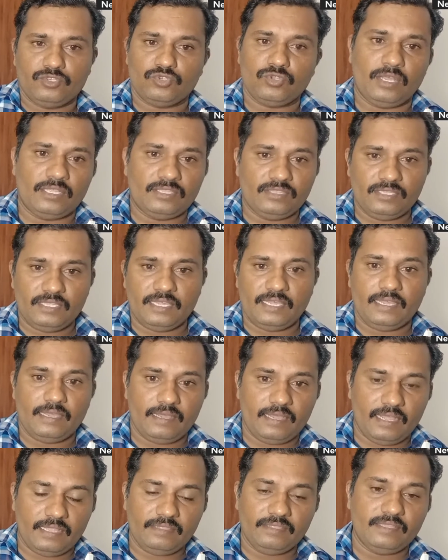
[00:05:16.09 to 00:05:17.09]
ஸோ அந்த
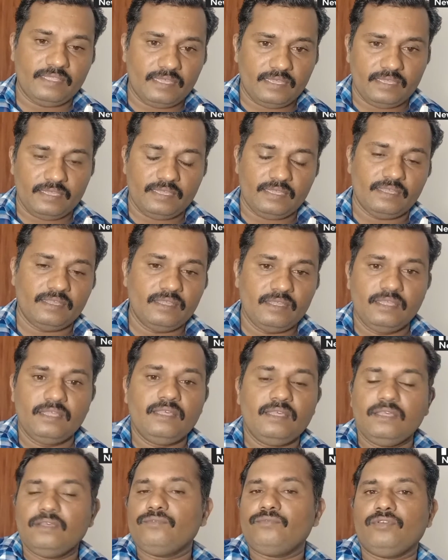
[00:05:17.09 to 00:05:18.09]
அந்த
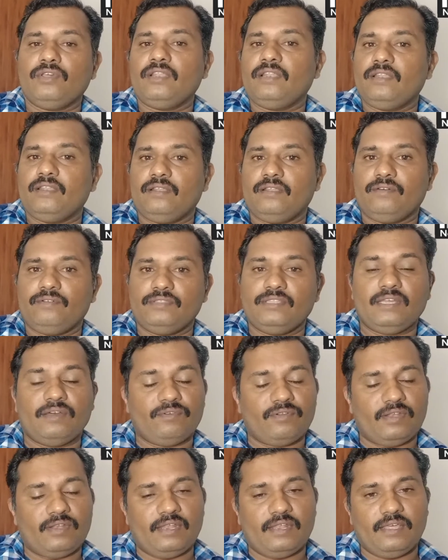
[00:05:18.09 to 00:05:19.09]
ஃபியூலில் வந்து
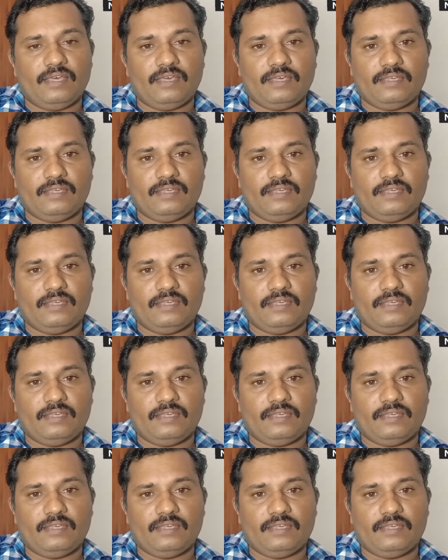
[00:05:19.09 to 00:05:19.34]
அவங்களால